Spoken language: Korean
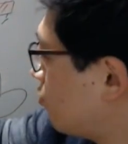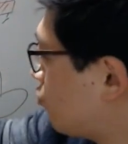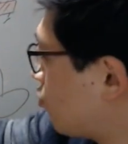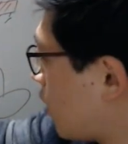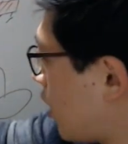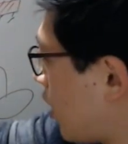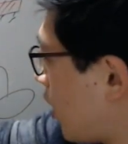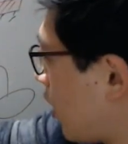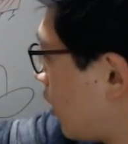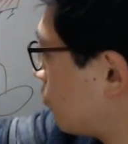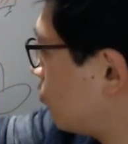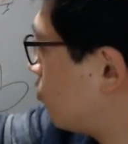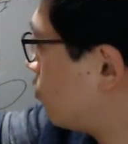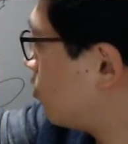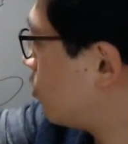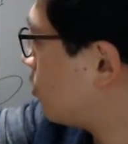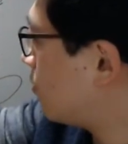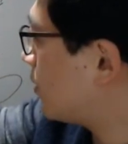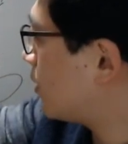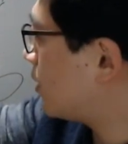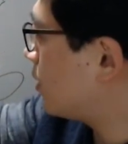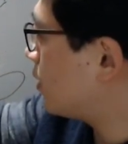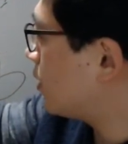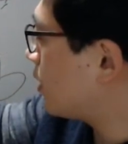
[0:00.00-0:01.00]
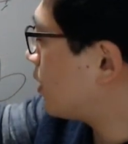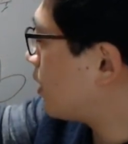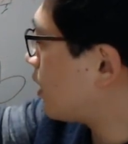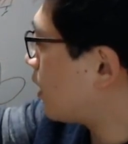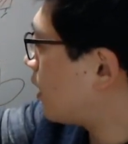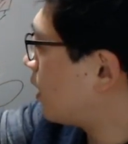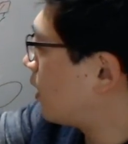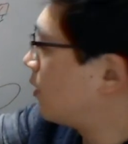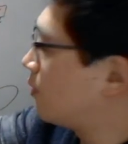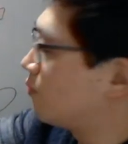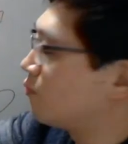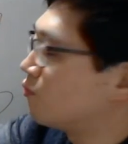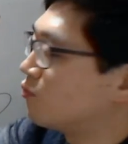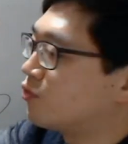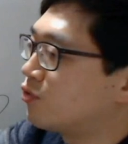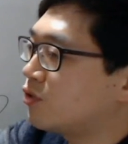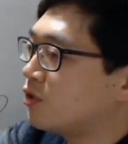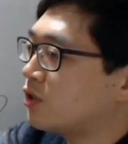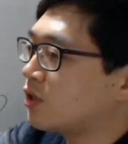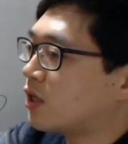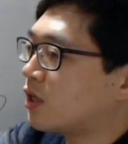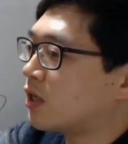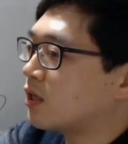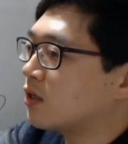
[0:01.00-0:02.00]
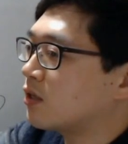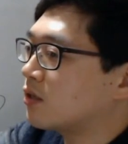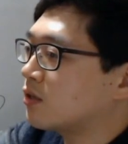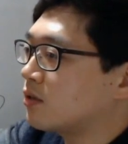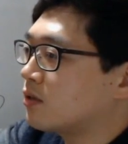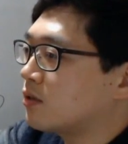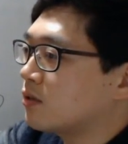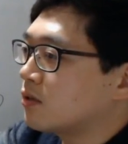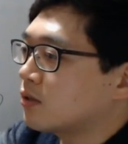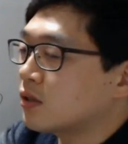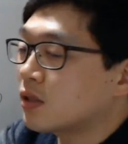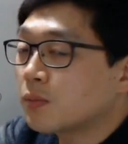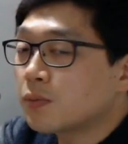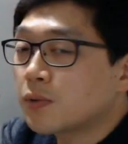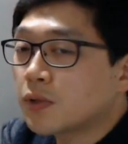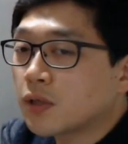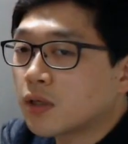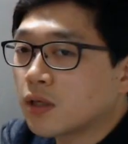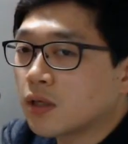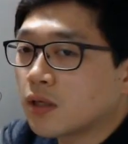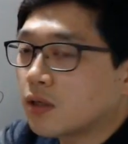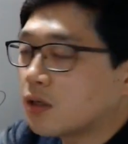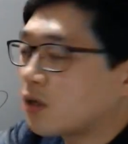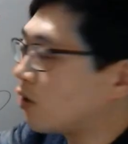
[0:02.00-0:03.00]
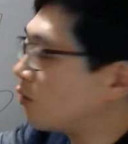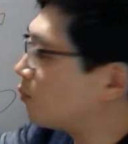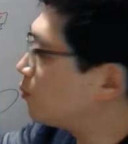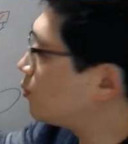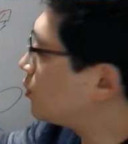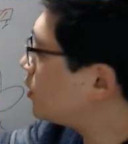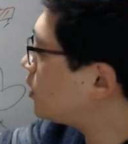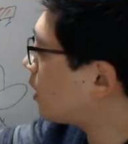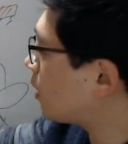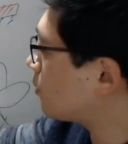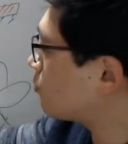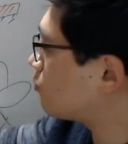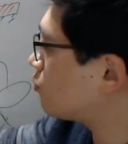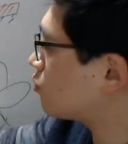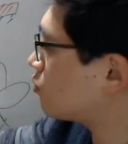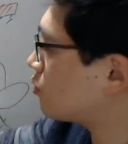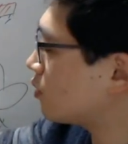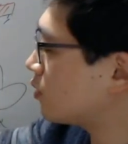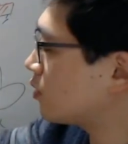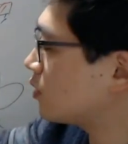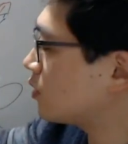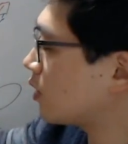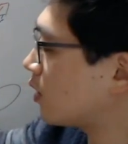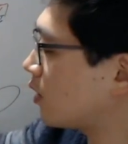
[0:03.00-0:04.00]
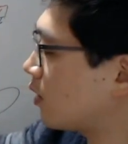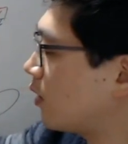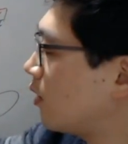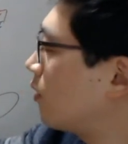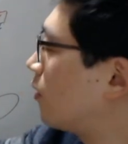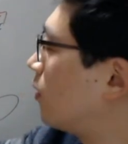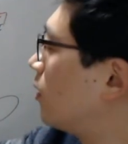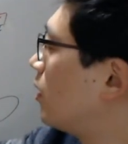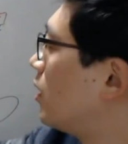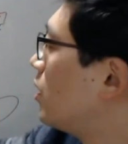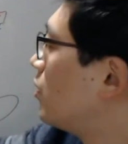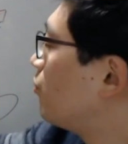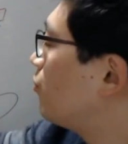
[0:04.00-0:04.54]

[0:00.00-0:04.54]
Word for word: 쫙 눌러버리니까 물이라는 건 습성이 그래요. 비압축성이잖아요.